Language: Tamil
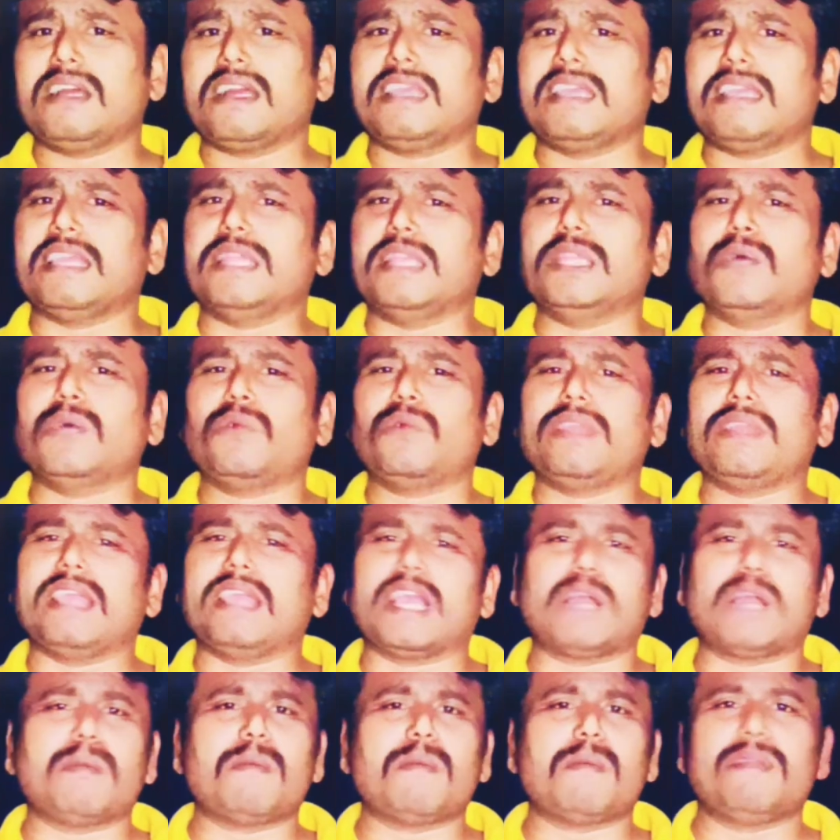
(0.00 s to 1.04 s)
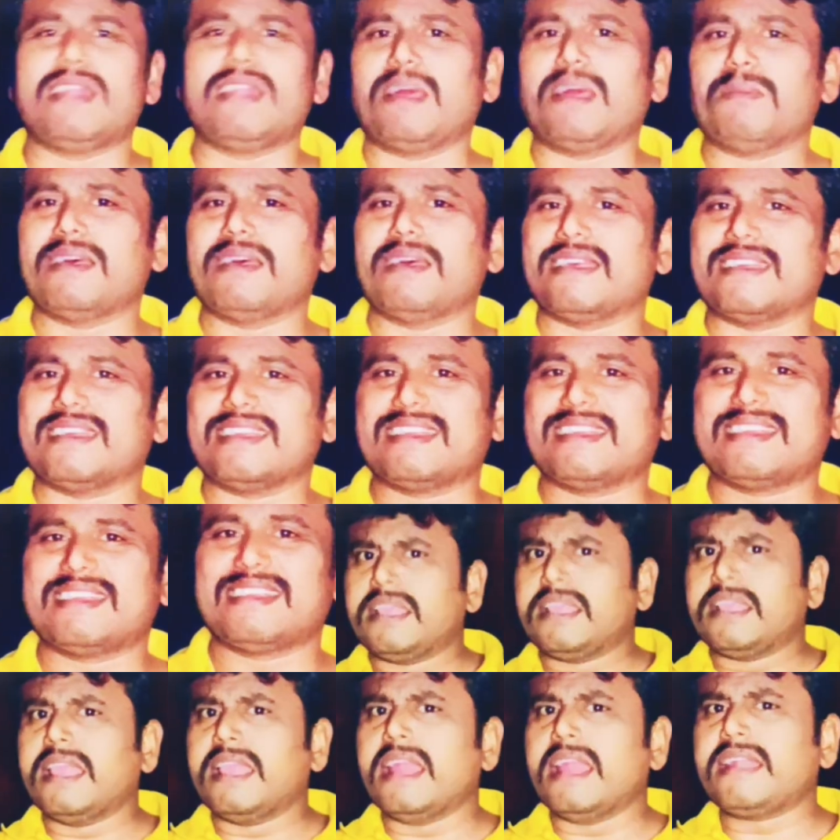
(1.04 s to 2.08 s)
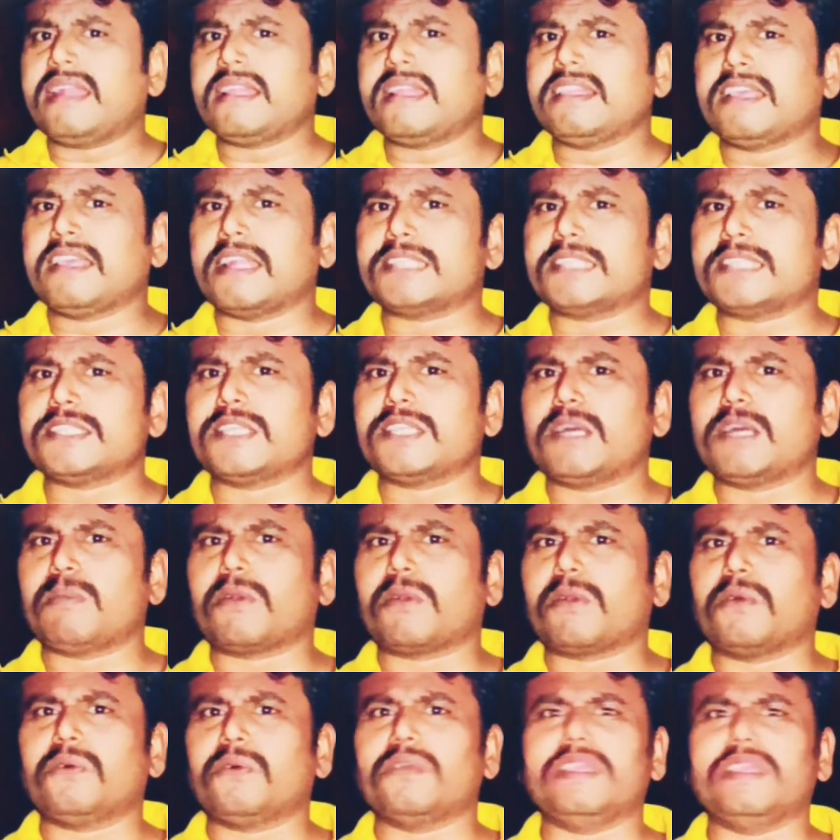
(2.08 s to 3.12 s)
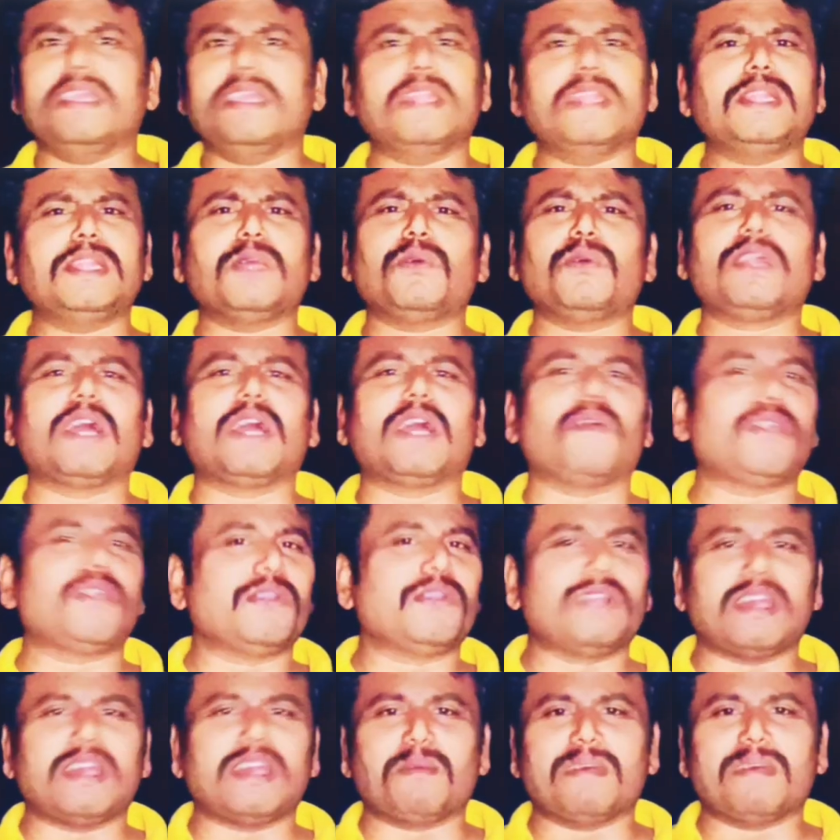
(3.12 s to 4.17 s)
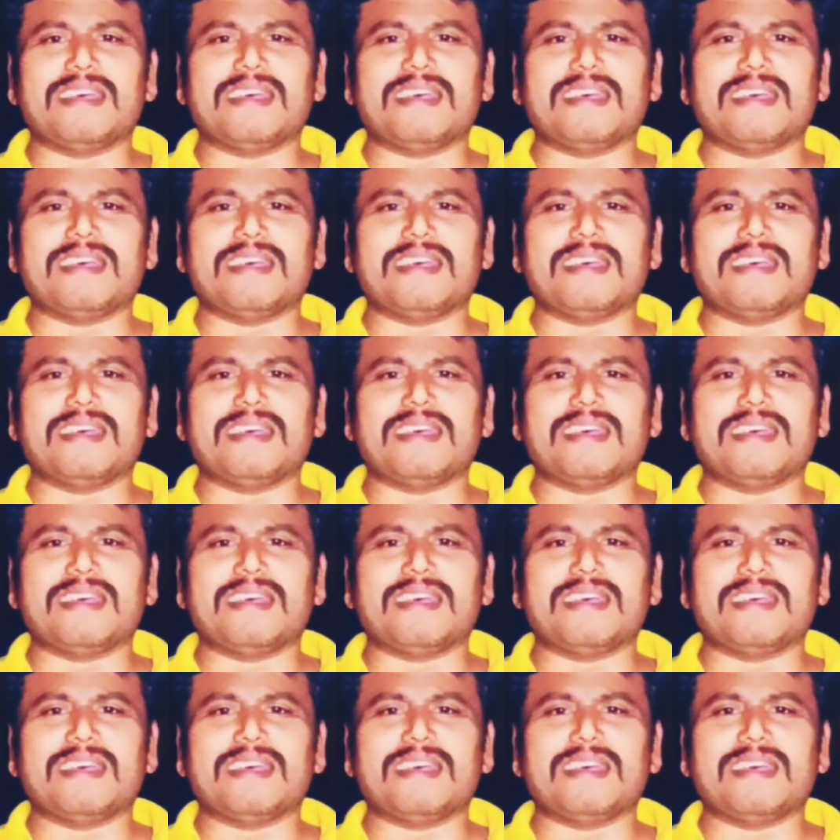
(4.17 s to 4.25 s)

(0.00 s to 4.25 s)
ஒன்றுக்காக எந்த ஒரு ஏக்கமும் இல்லாமல் கேட்டது கிடைச்சதுக்கப்புறம் எந்த ஒரு கவலையும்